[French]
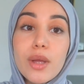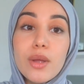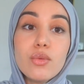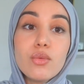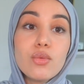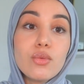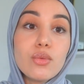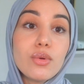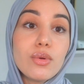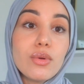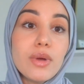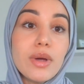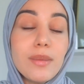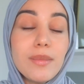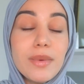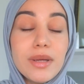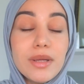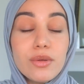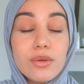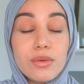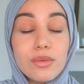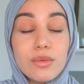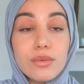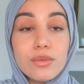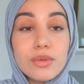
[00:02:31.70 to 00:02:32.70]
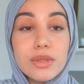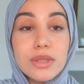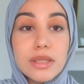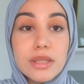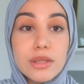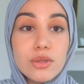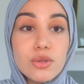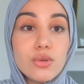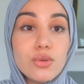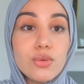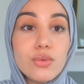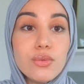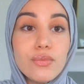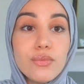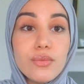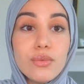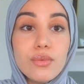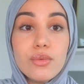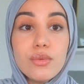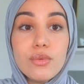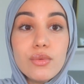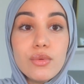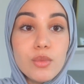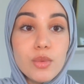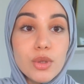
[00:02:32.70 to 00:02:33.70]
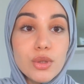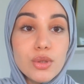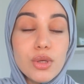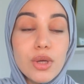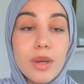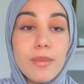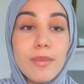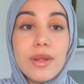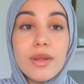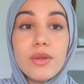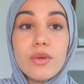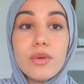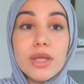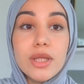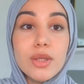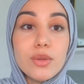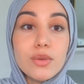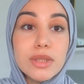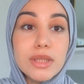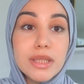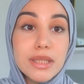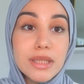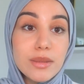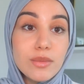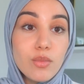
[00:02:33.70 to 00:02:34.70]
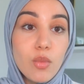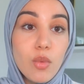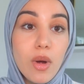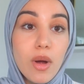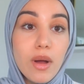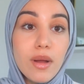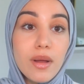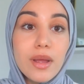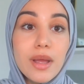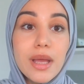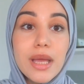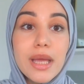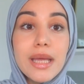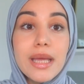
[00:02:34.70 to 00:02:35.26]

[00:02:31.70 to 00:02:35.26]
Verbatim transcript: Donc le ramadan, si Dieu le veut, le mois du ramadan est dans 6 mois.